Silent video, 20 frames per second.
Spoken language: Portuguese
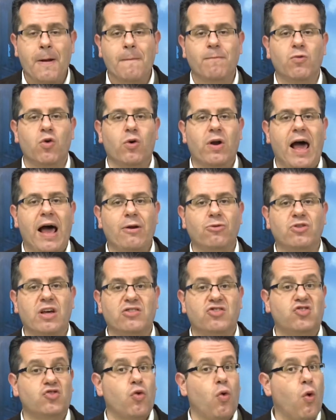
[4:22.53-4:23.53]
no horário
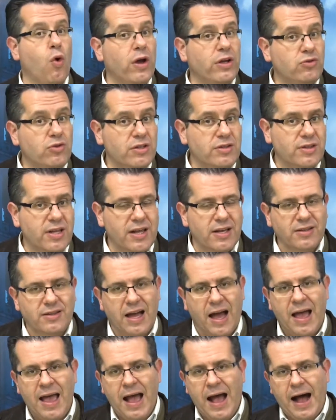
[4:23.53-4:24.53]
das
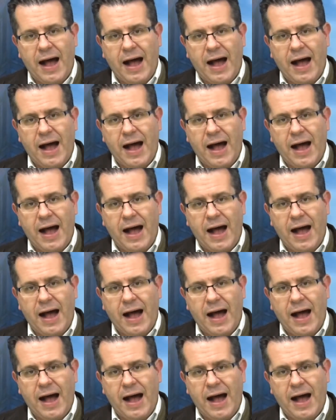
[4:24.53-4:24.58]
8h30